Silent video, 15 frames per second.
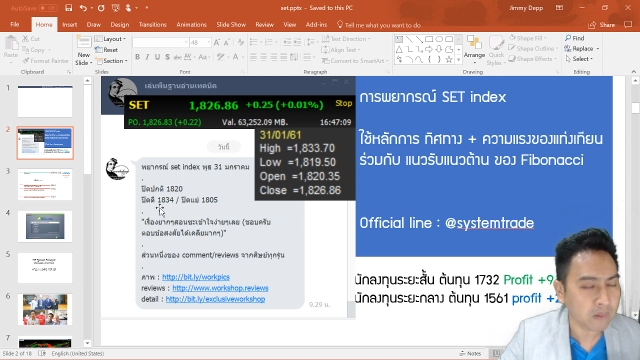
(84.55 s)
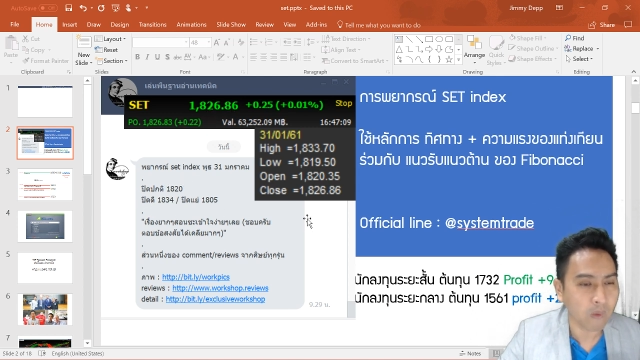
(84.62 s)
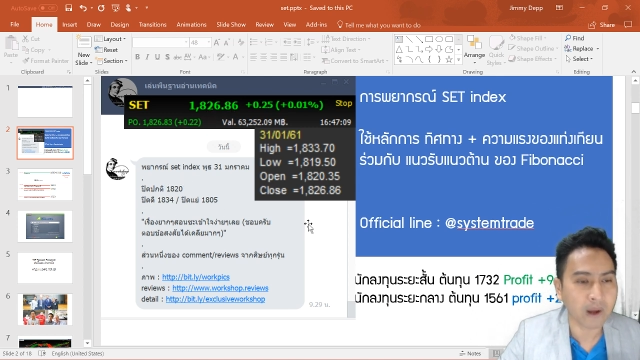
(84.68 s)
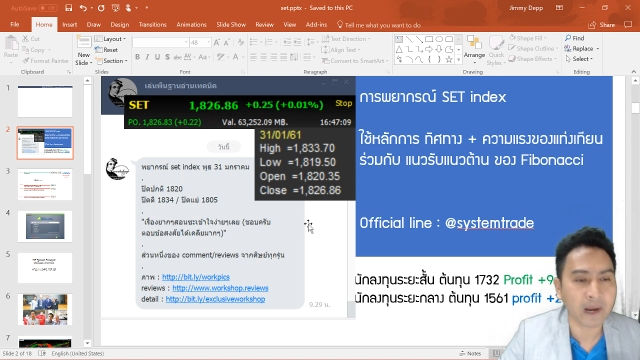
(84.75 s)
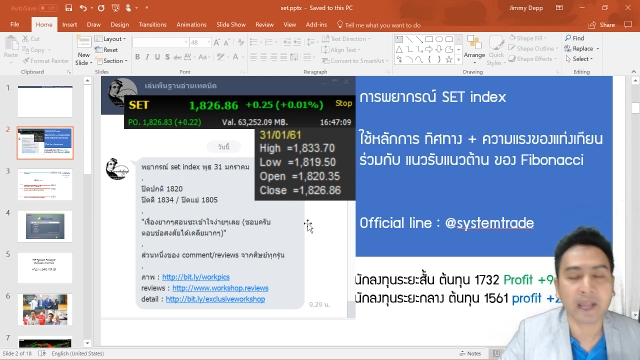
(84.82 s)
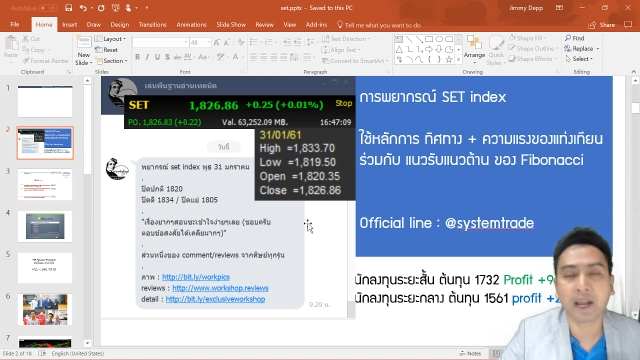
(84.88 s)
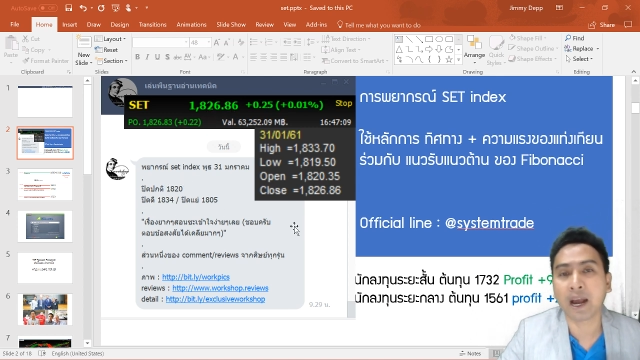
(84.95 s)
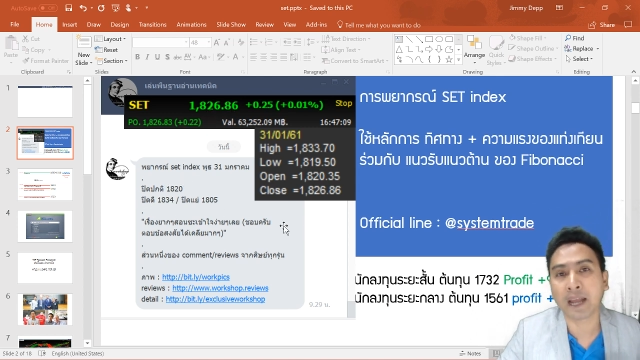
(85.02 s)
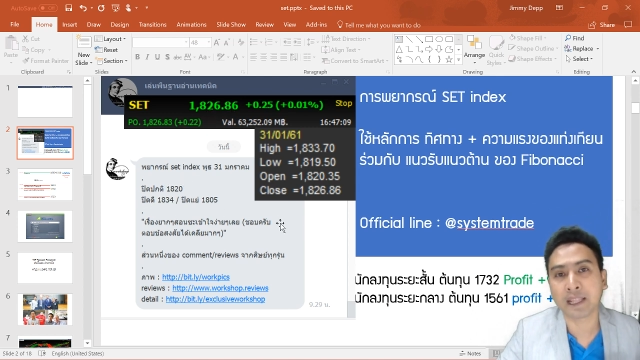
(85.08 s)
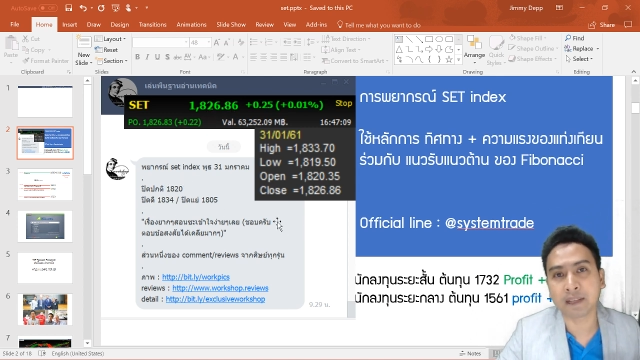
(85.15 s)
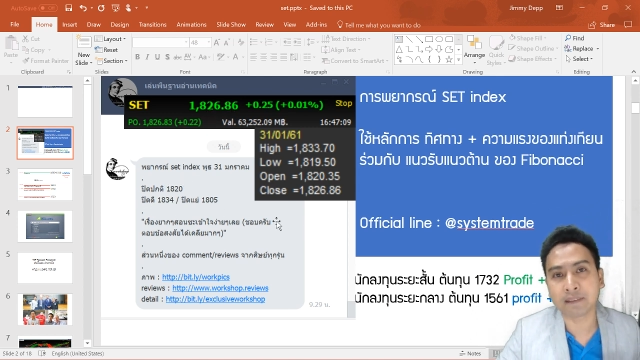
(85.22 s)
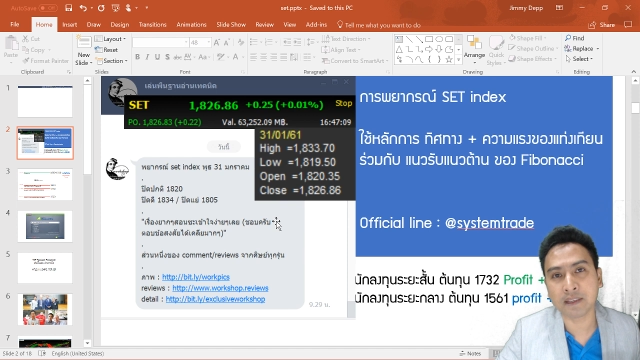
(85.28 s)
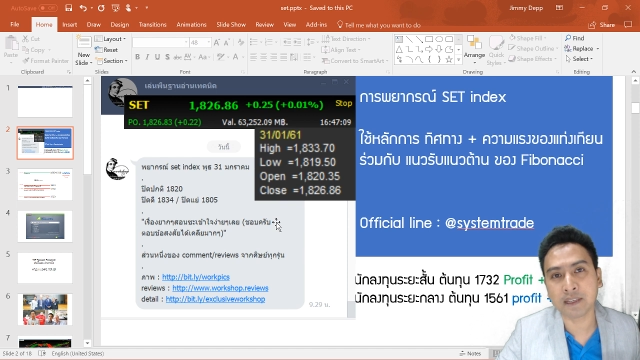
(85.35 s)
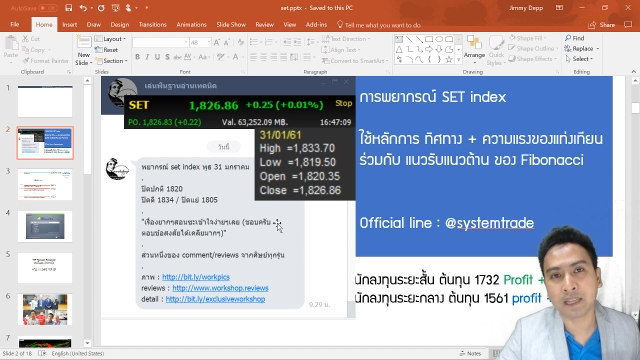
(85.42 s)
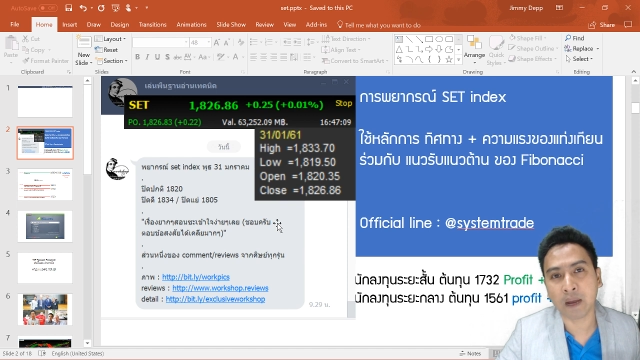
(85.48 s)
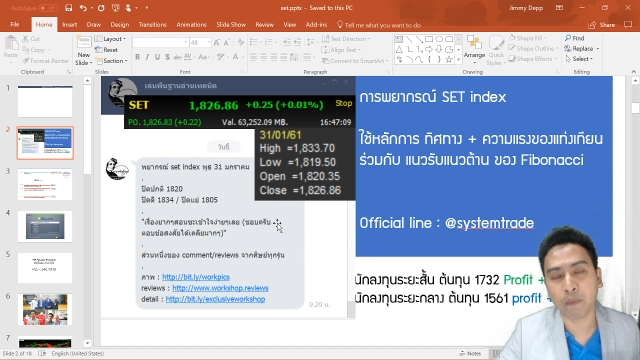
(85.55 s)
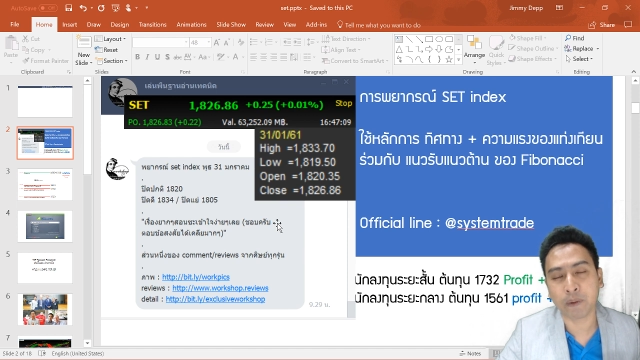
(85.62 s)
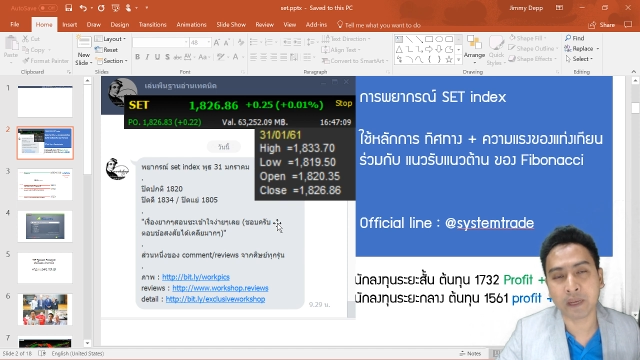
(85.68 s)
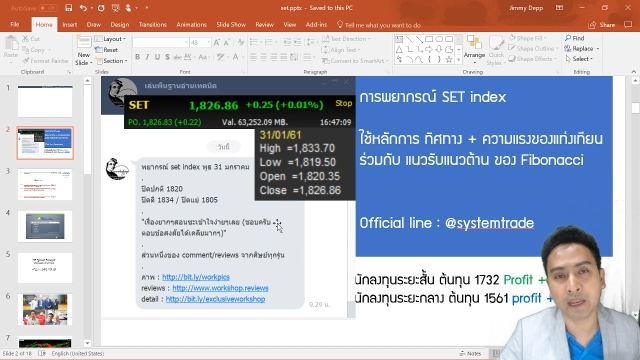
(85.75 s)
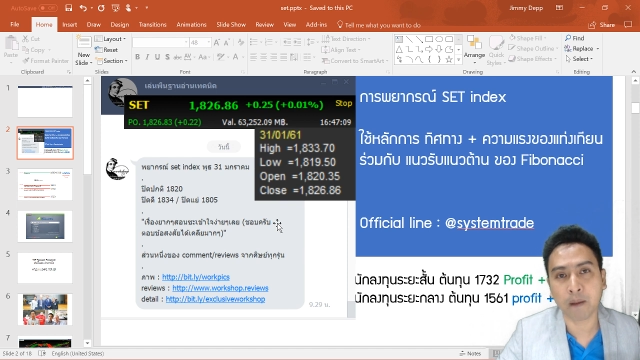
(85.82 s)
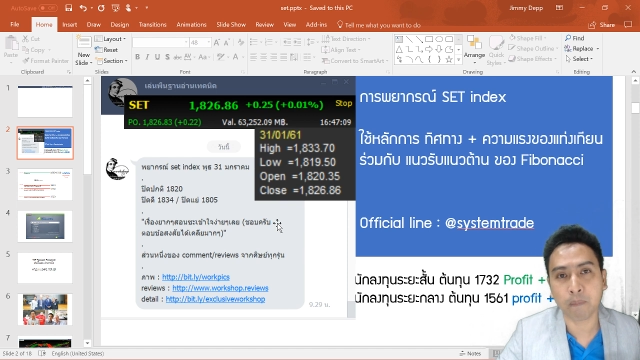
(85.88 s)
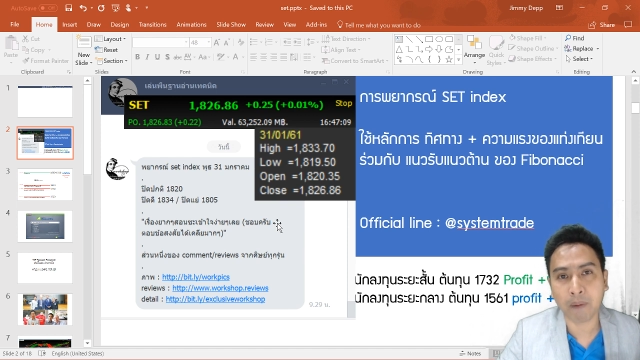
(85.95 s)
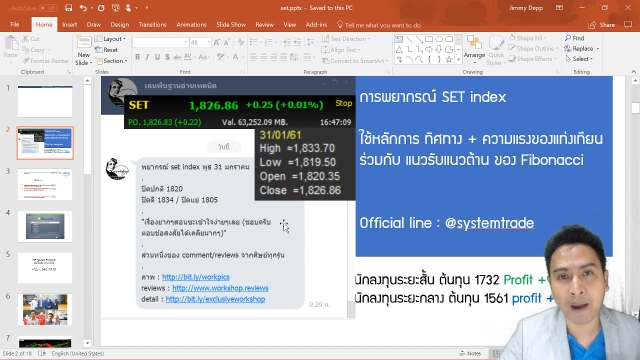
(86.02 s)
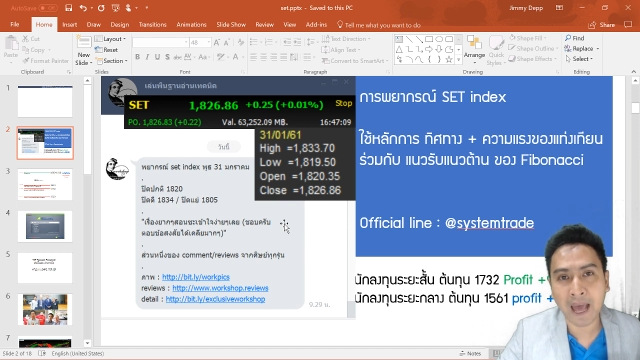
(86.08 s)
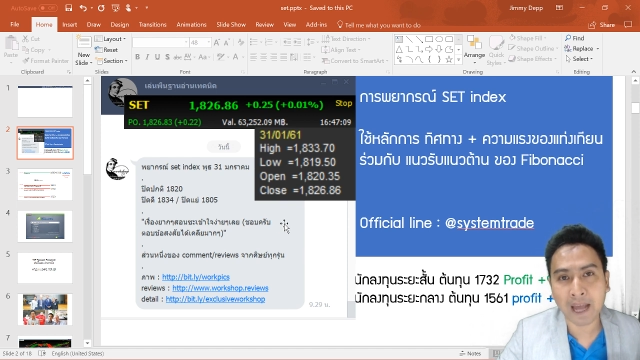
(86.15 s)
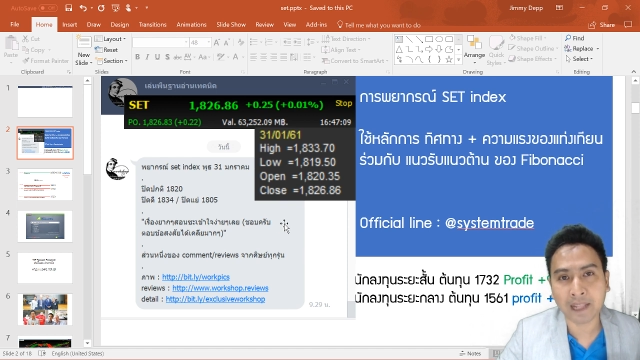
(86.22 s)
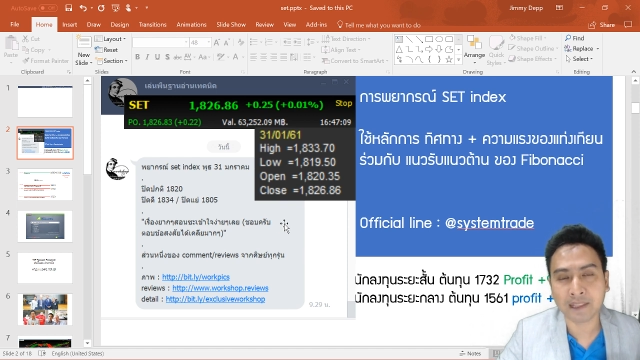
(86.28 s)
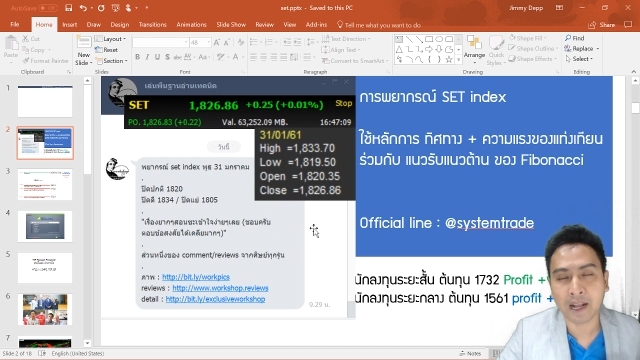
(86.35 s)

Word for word: ตรงอะไรกับใครทั้งสิ้นนะวันนี้เราพลาด